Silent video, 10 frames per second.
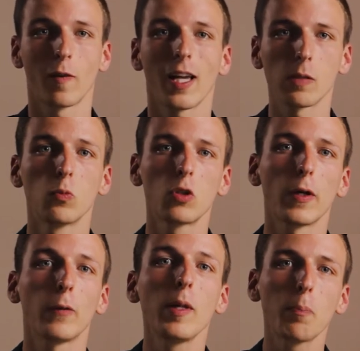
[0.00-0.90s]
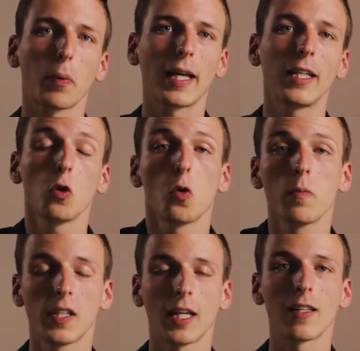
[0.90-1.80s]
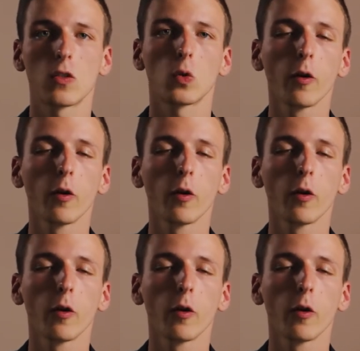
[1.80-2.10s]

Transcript: Was muss man mitbringen, um sich an so